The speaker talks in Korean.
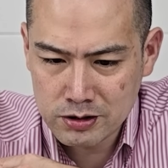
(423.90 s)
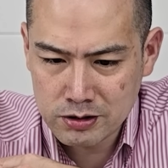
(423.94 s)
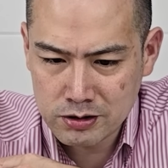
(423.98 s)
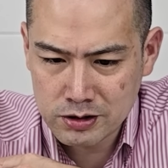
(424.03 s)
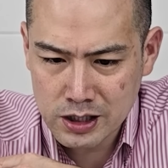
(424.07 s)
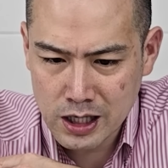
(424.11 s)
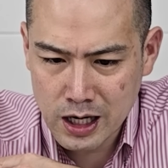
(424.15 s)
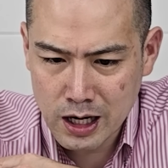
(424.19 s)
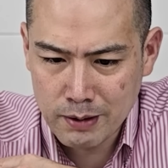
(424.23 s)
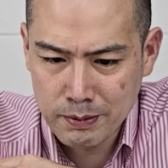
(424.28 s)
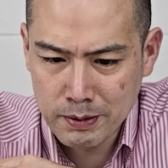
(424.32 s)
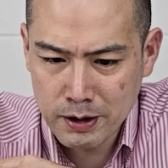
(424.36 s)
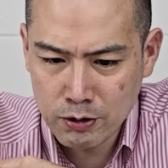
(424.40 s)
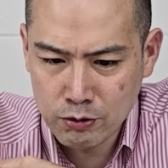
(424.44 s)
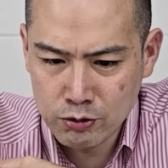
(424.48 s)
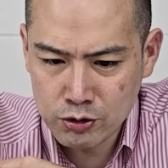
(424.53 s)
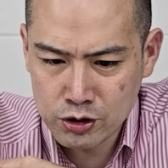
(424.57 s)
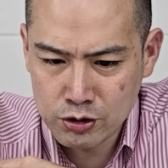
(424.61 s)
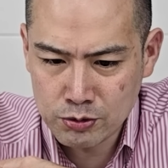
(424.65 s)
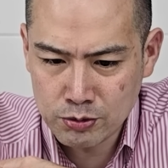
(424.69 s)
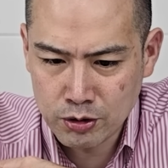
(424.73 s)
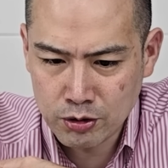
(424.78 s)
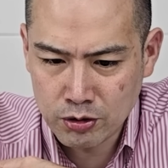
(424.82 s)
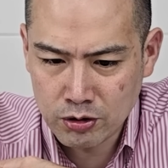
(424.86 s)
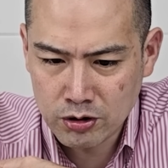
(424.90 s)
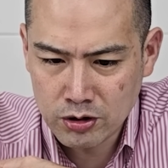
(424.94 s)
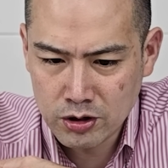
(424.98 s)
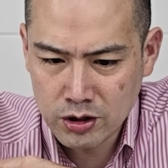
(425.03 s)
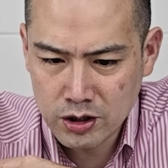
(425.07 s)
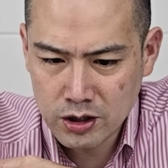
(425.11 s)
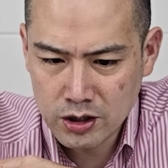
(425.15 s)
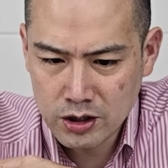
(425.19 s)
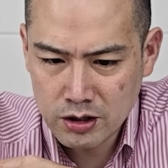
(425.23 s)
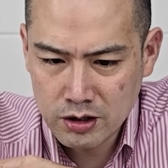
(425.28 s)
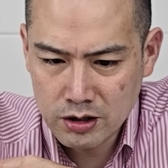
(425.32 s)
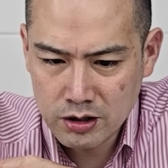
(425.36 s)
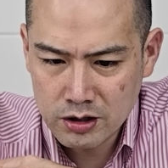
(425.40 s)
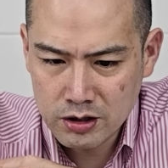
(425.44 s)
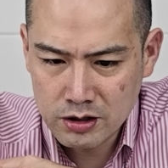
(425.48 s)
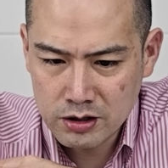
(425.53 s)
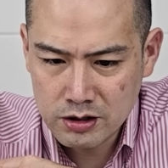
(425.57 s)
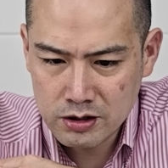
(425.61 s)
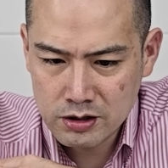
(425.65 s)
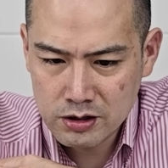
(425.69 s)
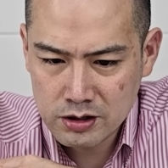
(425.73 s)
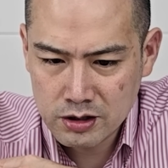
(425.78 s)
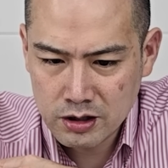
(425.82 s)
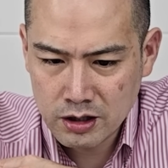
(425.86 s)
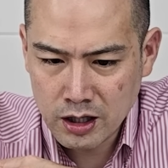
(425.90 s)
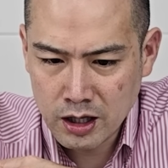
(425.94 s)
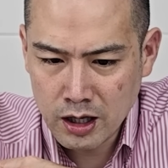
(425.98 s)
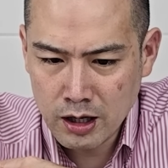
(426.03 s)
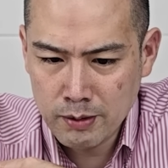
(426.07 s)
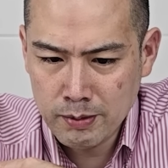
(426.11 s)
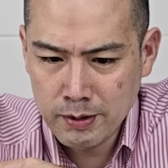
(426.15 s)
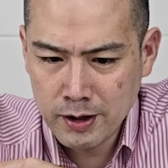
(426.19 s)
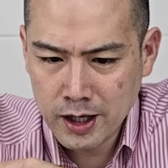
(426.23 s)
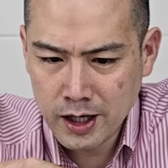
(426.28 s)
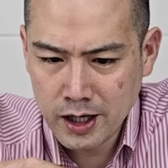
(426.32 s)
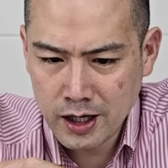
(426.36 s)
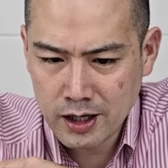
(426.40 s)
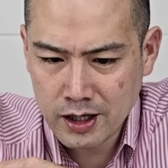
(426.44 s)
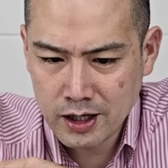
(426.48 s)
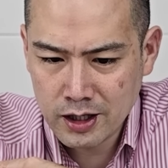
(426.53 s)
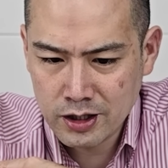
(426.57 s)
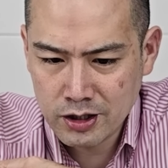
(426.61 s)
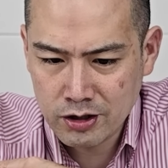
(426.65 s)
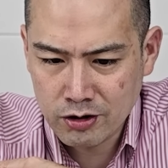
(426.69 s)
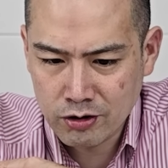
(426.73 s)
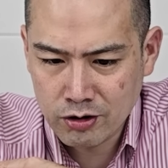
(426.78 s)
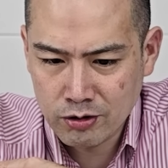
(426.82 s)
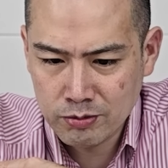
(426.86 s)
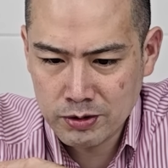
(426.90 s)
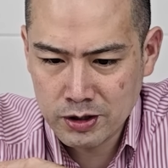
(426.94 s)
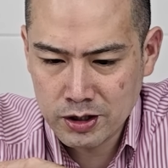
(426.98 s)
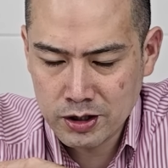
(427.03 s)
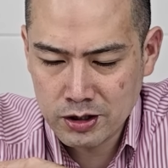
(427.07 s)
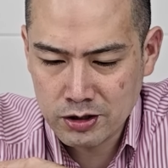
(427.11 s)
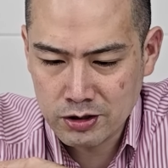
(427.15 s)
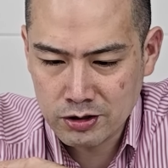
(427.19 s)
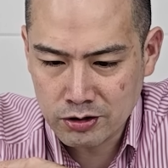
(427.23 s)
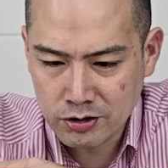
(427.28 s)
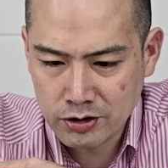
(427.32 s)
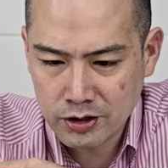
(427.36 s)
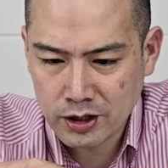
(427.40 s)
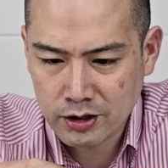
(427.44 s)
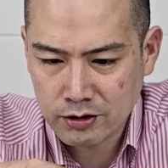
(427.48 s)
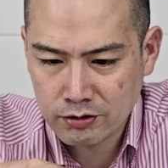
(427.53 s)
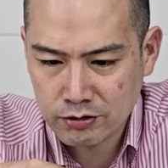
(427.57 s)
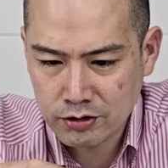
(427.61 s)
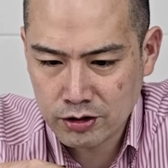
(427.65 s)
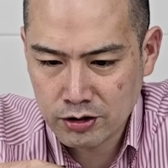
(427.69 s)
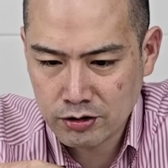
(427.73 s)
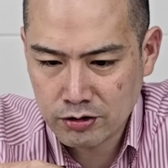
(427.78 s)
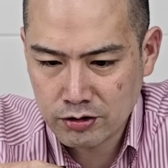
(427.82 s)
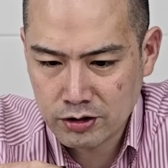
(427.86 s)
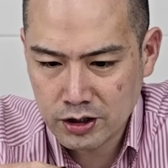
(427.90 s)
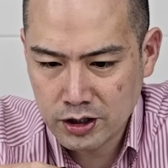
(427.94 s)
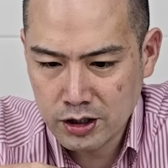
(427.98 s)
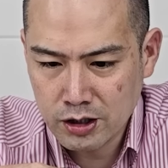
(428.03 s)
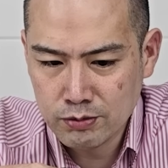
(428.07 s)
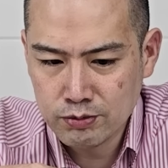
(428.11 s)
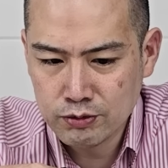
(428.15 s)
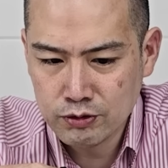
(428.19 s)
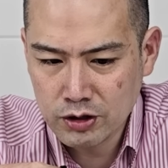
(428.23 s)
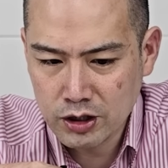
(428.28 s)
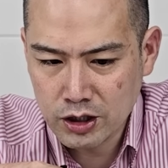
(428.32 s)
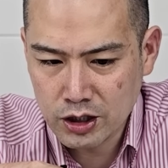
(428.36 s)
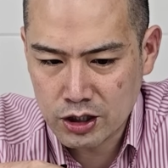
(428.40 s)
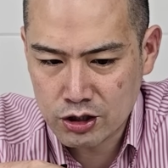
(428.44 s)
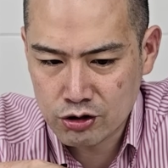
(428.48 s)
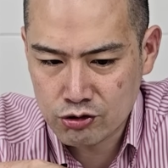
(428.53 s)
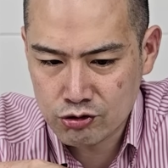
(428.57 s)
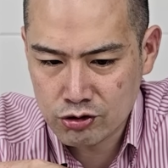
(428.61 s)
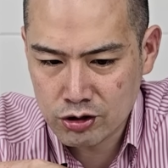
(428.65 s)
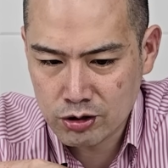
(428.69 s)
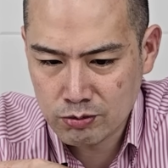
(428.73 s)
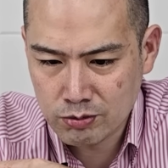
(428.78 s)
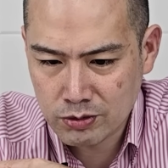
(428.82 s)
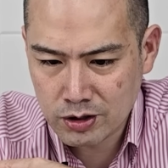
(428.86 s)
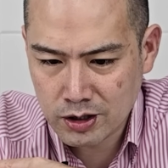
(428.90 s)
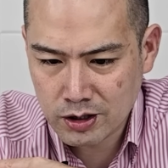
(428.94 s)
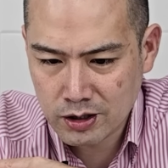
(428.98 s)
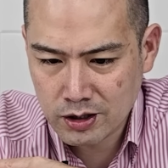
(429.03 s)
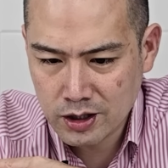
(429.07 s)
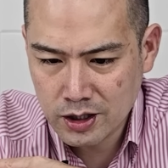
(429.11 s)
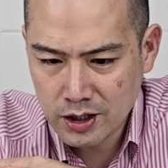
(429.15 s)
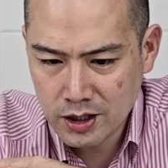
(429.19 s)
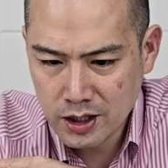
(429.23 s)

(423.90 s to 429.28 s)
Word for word: 455억 4배 가까이 영업이익이 늘어났고요. 1분기 기준입니다.